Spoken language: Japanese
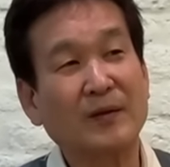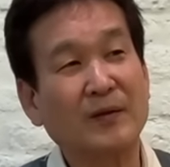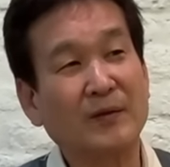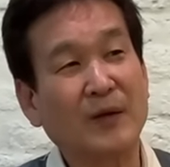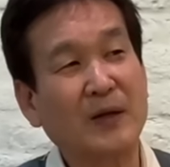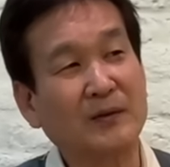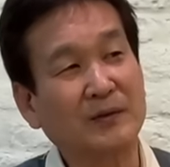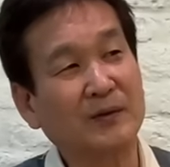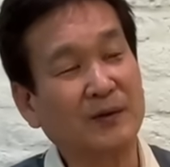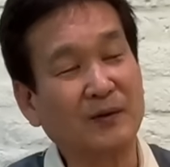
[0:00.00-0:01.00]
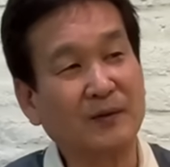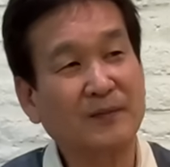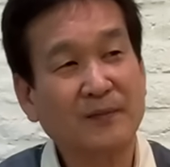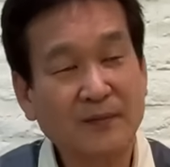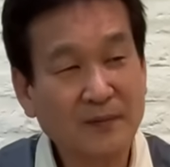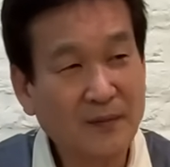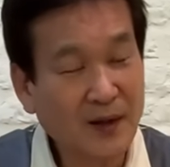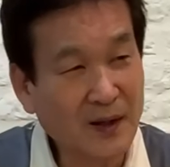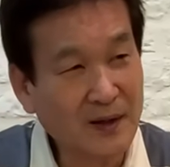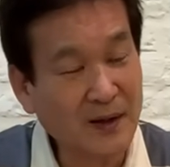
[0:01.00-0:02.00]
いわゆるその
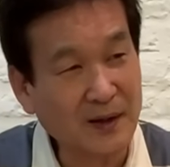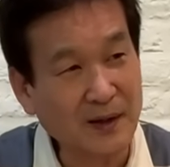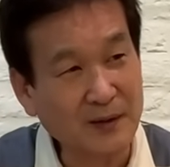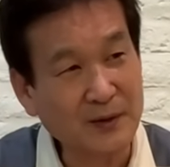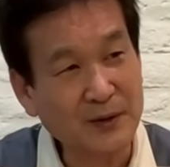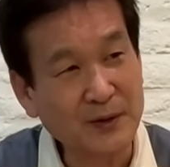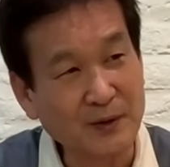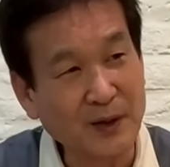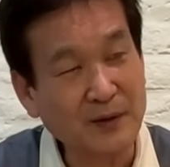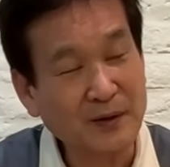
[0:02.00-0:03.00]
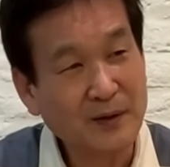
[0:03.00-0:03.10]
海外から来る人は、